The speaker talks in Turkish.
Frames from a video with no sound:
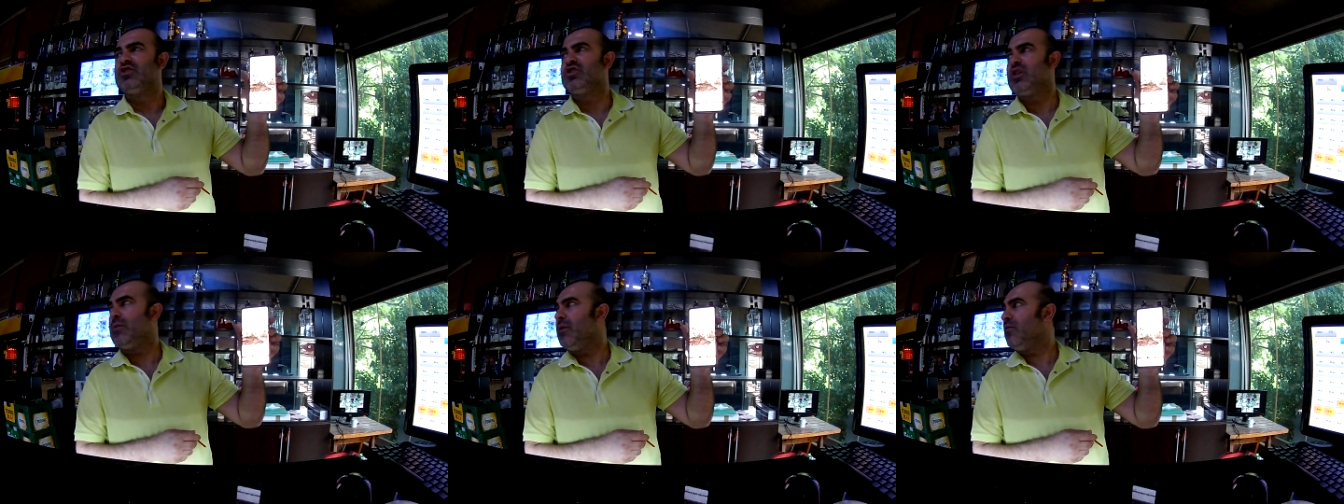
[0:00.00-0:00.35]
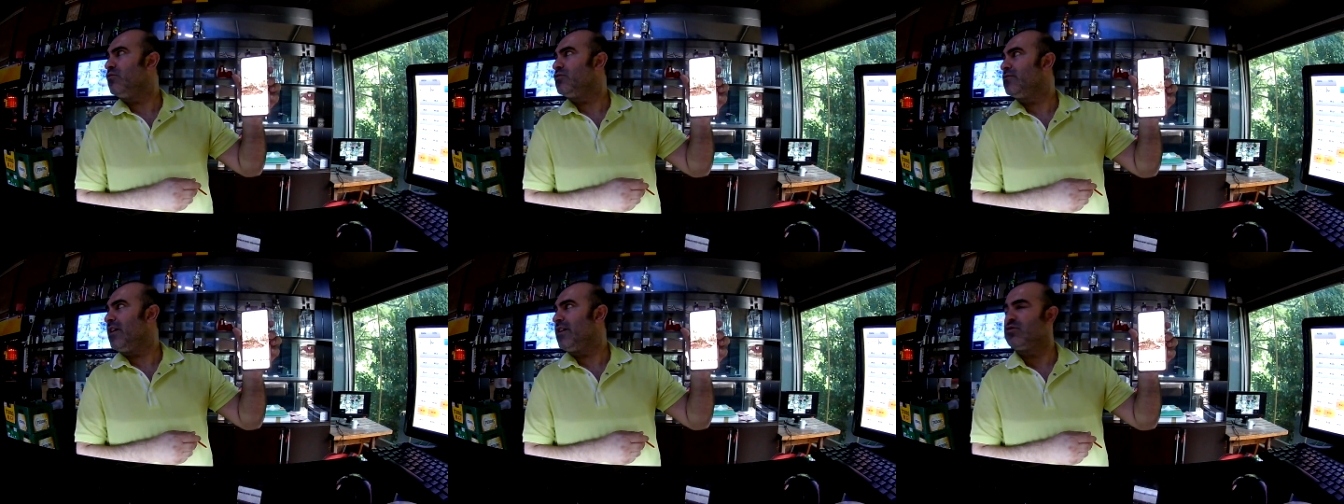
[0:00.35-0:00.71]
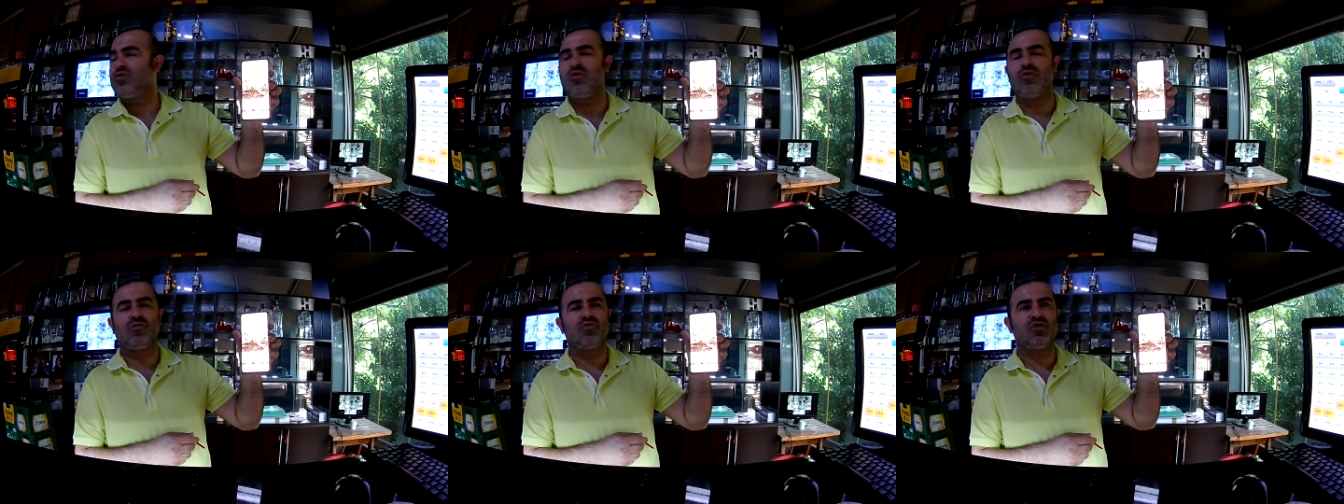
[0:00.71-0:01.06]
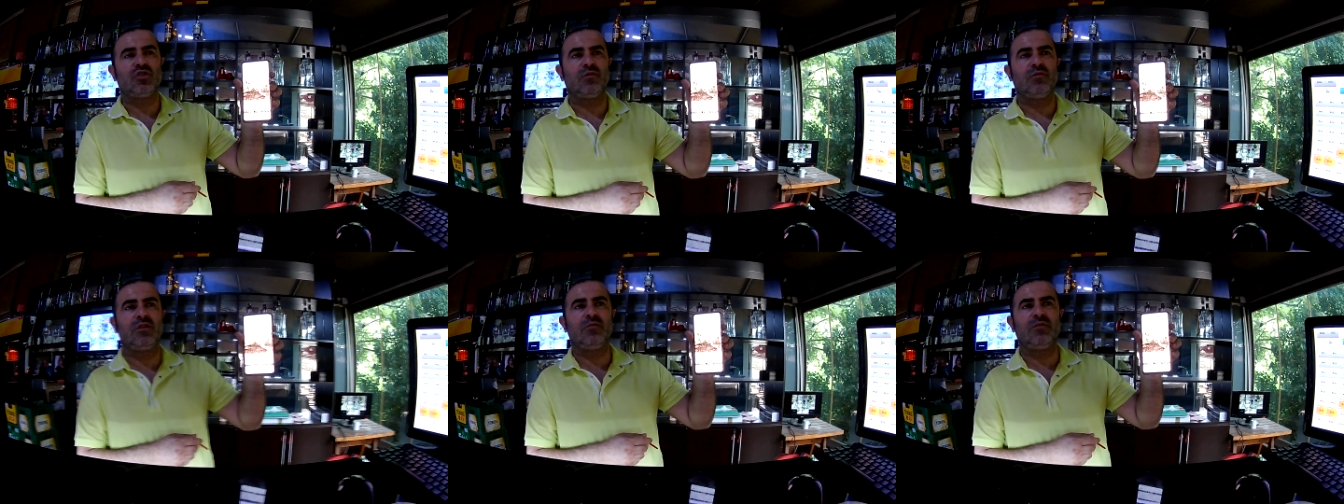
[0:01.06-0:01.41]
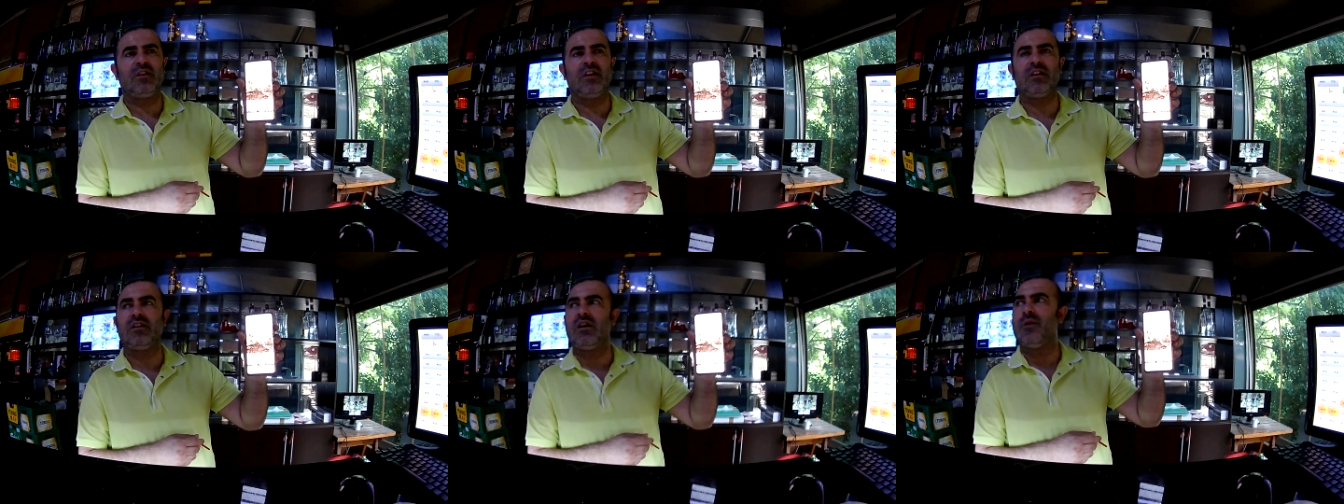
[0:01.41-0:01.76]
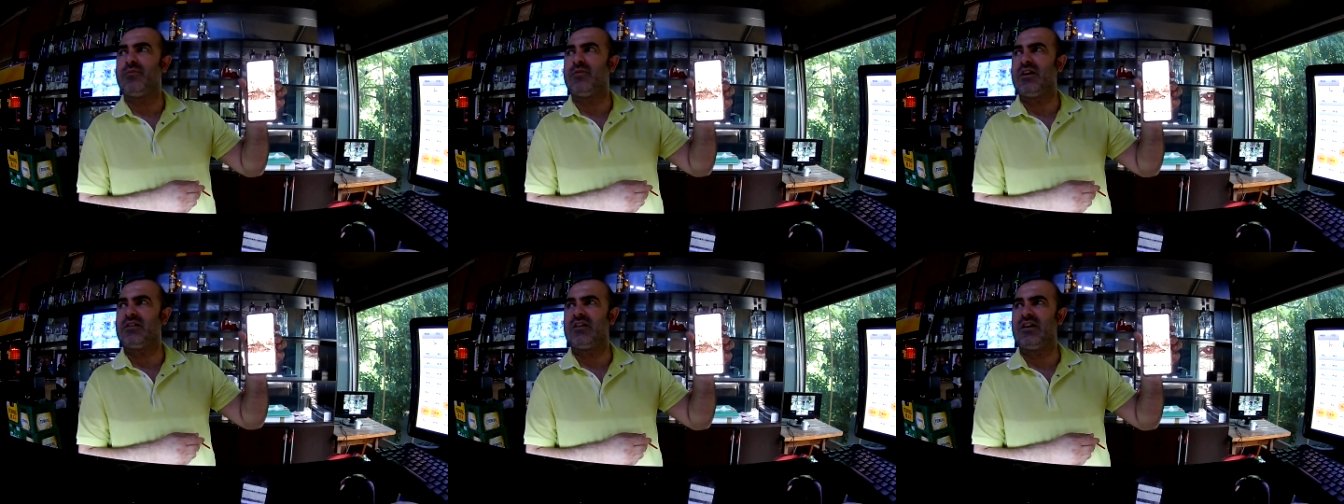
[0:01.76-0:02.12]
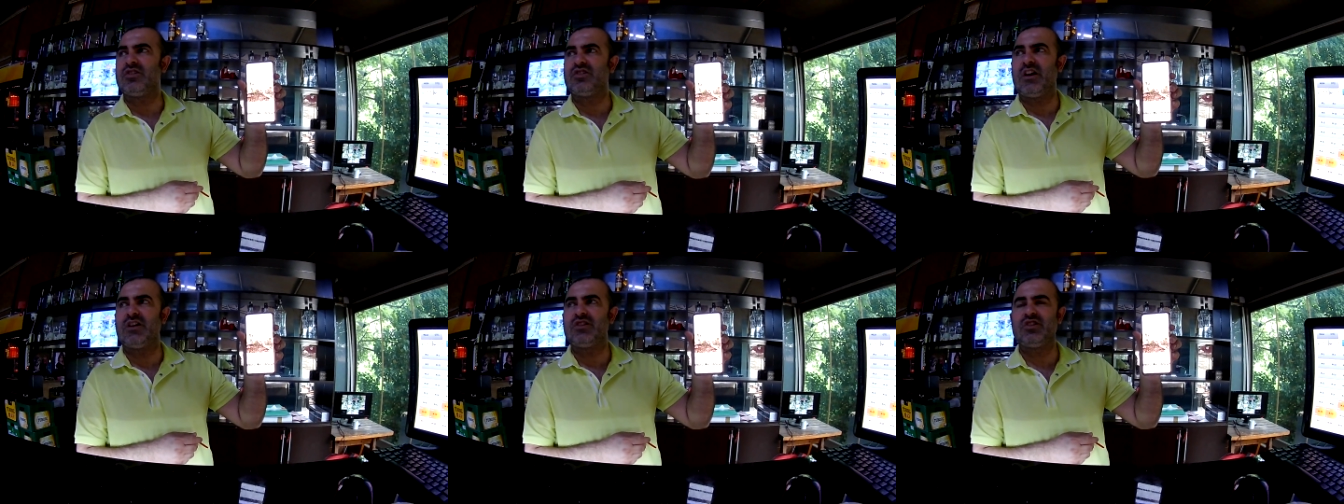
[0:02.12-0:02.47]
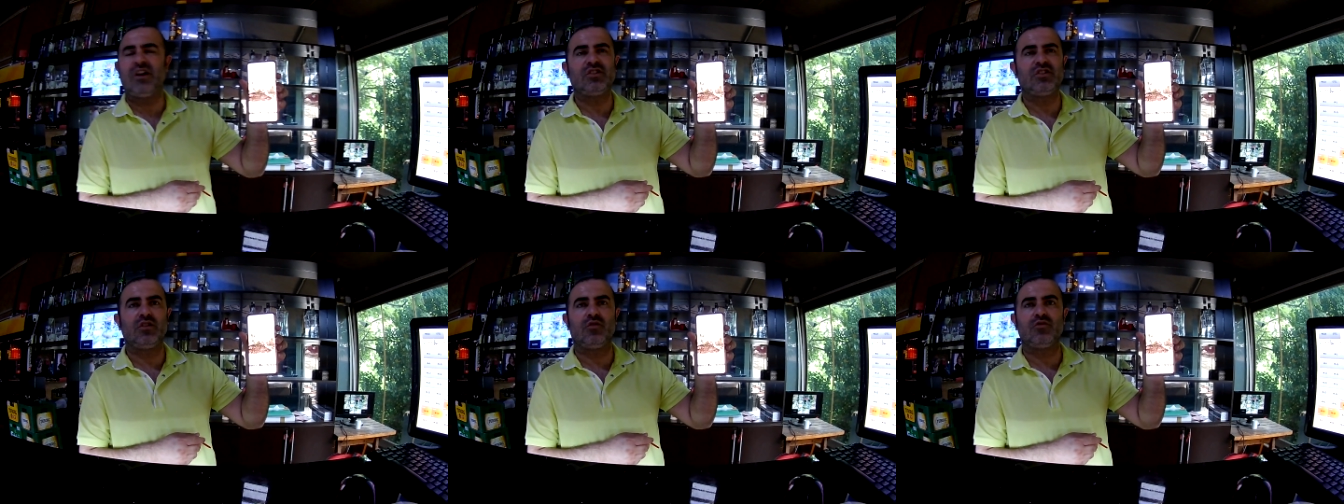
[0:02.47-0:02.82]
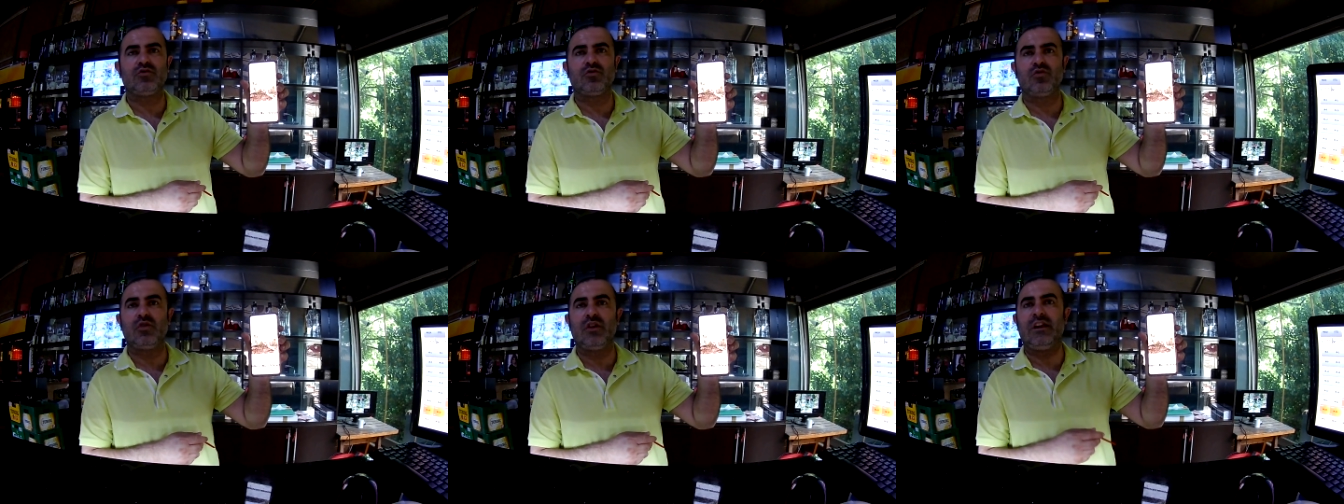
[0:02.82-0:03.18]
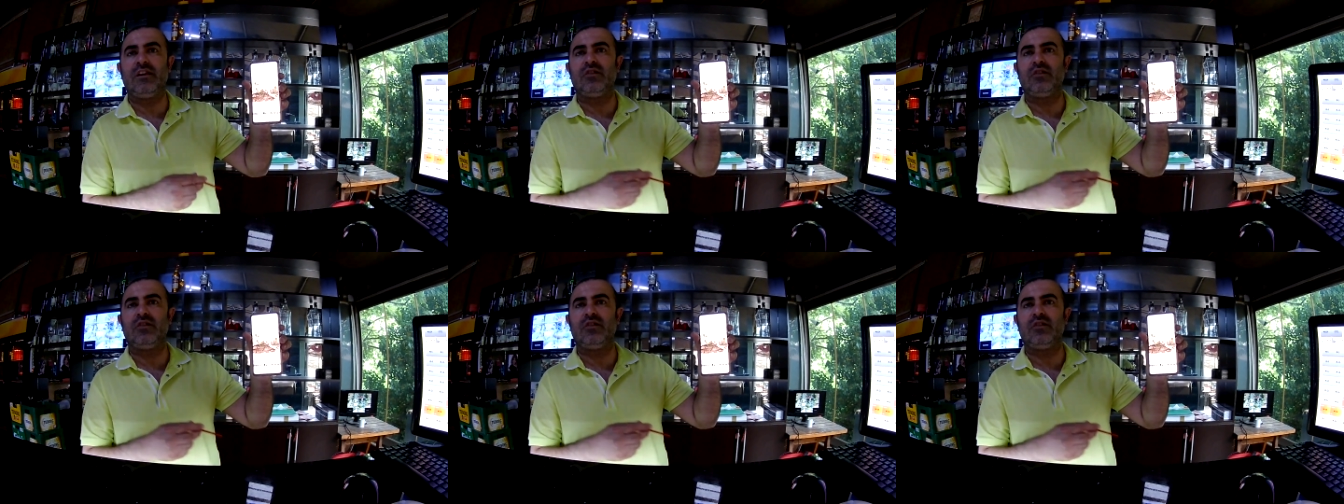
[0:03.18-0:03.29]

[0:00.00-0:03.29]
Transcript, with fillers: Cam havuz var su yokmuş gibi dibindeki yaprak taş ağaç her şey gözüküyor.